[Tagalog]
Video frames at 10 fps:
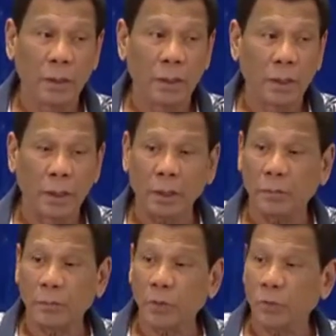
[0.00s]

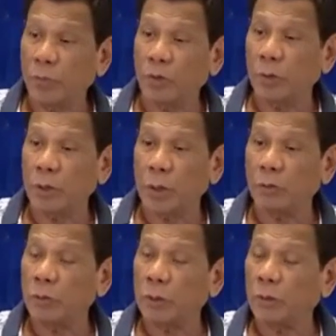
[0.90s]
Not, because, not,
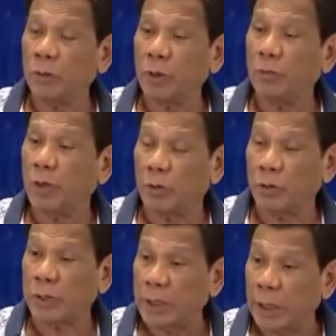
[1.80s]
not only because,
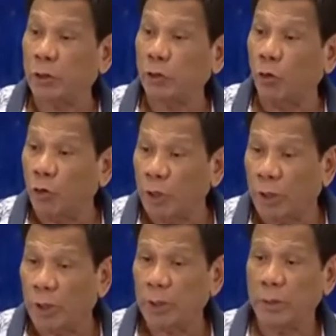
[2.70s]
not
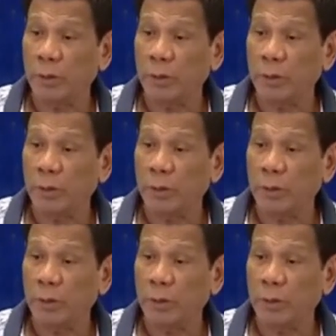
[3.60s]
only, ha,